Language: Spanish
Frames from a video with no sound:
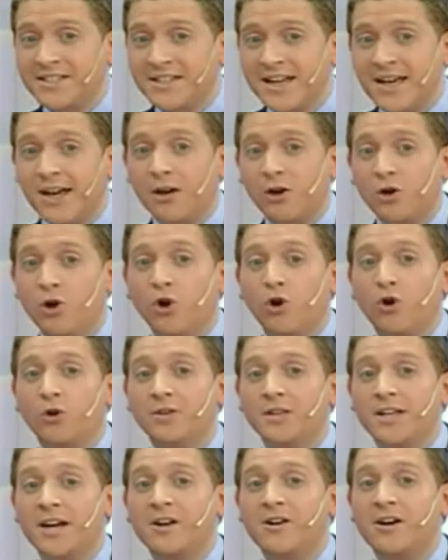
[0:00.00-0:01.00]
Ayer lo
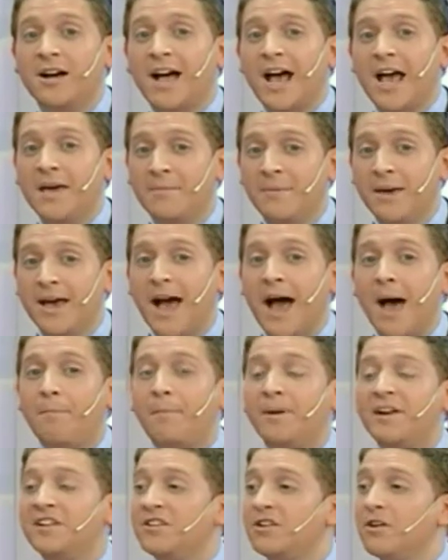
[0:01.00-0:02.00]
condenaron a Jaime
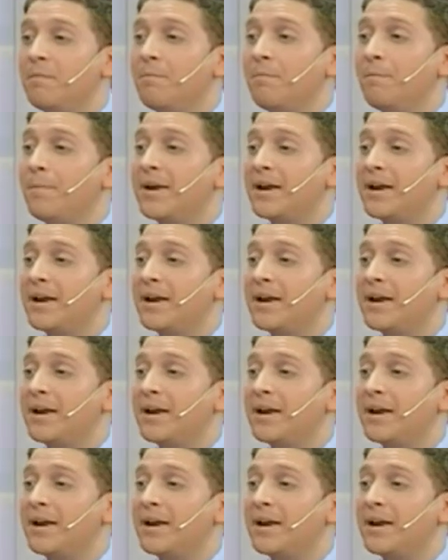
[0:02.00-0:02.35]
a prisión